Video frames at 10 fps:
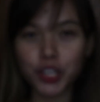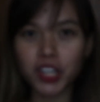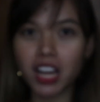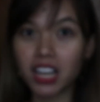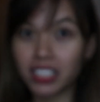
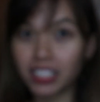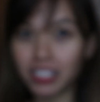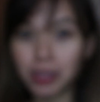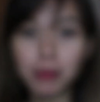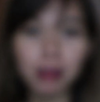ngayon lang na
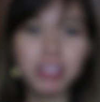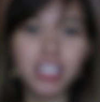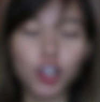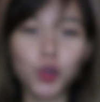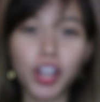naging mommy
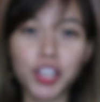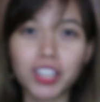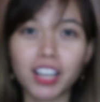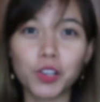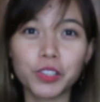na ako,
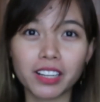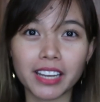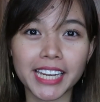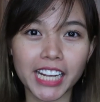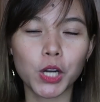ngayon lang ako
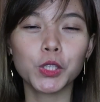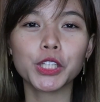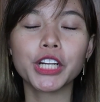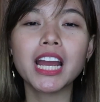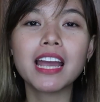
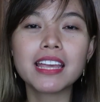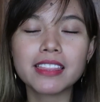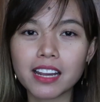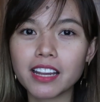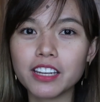naka-encounter
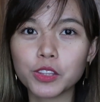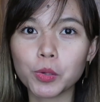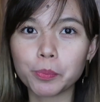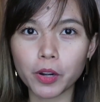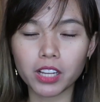ng
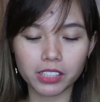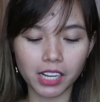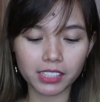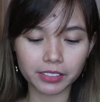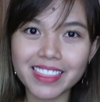ganitong
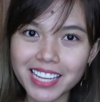product.